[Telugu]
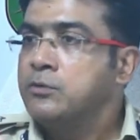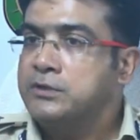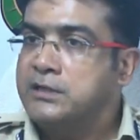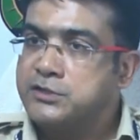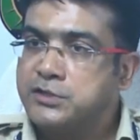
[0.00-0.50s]

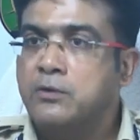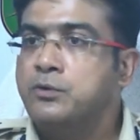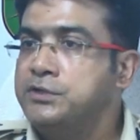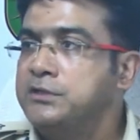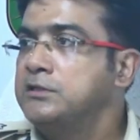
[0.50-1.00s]
కొత్తగా స్టాక్
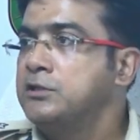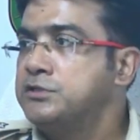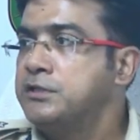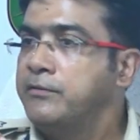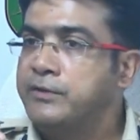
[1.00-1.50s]
వచ్చిందని
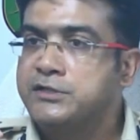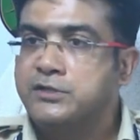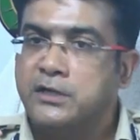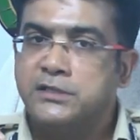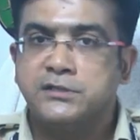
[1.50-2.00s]
తెలిస్తే ఎవడు
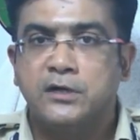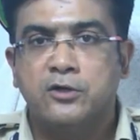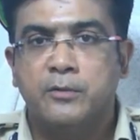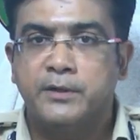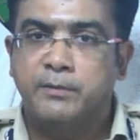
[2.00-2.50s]
స్టాక్ ఇస్తాడో
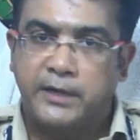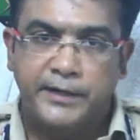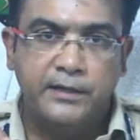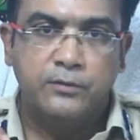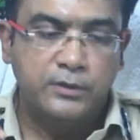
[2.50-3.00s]
కాబట్టి మాకు
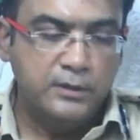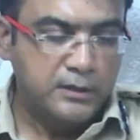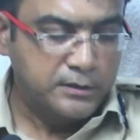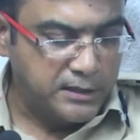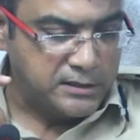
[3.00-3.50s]
ఐడియా ఉంది
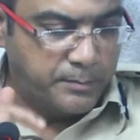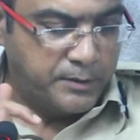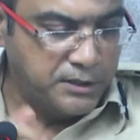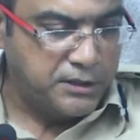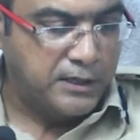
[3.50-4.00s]
దీనికి
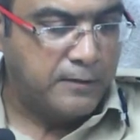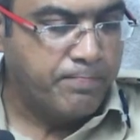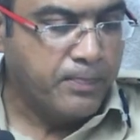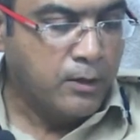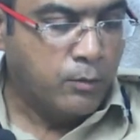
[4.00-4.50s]
సంబంధించి
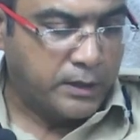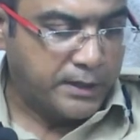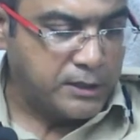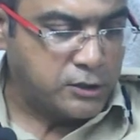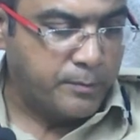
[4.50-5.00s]
ఒక
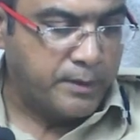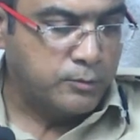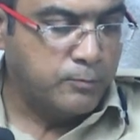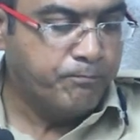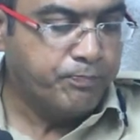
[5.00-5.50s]
కేసులో మనము